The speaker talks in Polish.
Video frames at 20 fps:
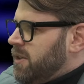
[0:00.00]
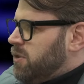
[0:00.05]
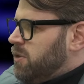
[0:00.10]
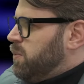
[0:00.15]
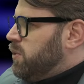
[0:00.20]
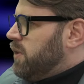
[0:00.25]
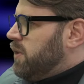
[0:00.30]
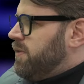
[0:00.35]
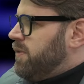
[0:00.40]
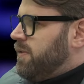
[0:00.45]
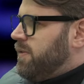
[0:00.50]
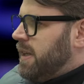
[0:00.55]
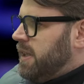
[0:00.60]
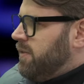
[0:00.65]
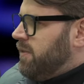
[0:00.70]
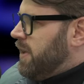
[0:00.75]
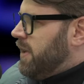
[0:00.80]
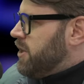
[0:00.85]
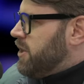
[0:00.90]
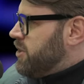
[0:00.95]

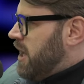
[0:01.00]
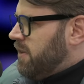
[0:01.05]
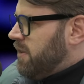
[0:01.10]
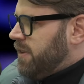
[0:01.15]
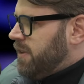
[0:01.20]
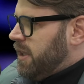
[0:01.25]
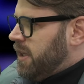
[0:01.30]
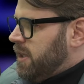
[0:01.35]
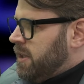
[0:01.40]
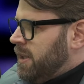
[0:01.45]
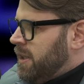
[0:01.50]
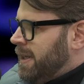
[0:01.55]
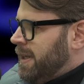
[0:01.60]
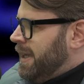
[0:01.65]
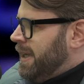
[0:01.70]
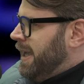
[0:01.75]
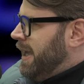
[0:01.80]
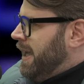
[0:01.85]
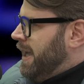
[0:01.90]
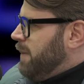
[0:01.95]
odbudowywanej Warszawie,
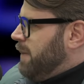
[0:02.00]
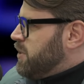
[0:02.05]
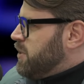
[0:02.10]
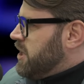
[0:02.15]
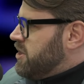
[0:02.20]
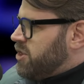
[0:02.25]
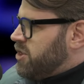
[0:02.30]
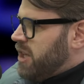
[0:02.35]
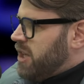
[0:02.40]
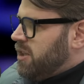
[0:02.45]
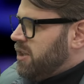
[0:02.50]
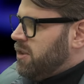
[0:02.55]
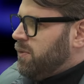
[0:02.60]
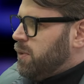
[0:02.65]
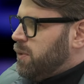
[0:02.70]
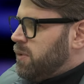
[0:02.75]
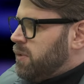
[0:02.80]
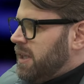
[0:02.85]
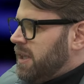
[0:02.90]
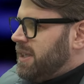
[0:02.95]
e, przestrzenią, w
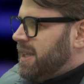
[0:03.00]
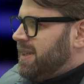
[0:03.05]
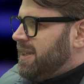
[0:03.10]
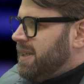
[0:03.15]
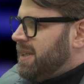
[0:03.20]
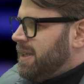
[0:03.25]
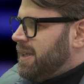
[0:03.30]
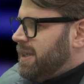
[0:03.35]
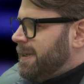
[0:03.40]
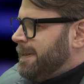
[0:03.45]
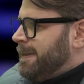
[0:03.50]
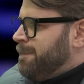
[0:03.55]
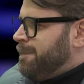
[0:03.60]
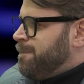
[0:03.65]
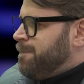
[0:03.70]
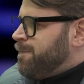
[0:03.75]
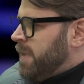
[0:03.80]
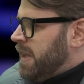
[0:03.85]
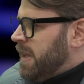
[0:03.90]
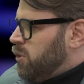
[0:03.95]
której ten e,
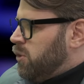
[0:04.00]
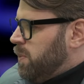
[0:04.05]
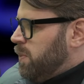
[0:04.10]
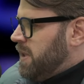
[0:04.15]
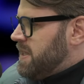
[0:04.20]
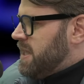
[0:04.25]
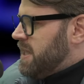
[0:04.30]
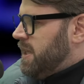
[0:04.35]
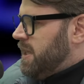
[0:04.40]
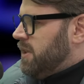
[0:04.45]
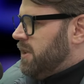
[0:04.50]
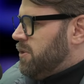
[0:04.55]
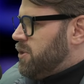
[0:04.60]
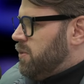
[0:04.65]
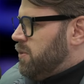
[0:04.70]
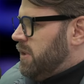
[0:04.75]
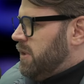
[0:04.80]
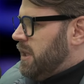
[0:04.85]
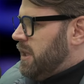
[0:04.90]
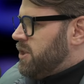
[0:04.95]
grup nieznanego
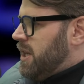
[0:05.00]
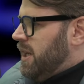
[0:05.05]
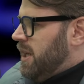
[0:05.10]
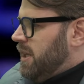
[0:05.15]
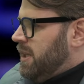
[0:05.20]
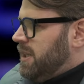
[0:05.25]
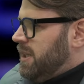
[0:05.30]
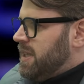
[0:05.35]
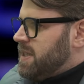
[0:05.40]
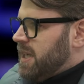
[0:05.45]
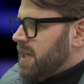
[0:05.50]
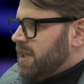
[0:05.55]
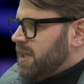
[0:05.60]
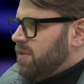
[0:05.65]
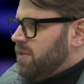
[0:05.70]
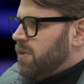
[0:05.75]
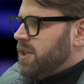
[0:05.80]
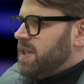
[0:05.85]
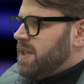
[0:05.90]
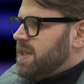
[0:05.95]
żołnierza jest
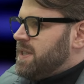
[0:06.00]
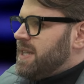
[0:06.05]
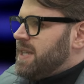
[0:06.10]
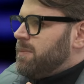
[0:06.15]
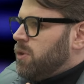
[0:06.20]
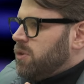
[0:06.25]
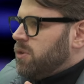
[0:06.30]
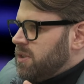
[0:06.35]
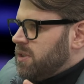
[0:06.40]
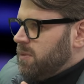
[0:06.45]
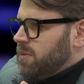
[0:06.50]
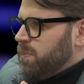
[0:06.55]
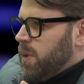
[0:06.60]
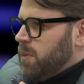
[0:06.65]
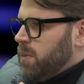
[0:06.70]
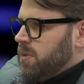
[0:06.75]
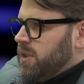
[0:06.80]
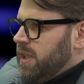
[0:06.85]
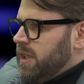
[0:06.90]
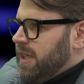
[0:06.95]
takim właśnie samotnym
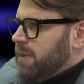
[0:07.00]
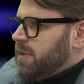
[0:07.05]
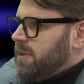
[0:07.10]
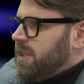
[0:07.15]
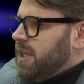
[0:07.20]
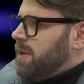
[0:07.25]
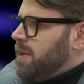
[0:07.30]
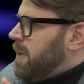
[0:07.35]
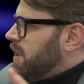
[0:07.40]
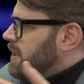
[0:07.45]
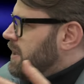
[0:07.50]
pomnikiem, nie ma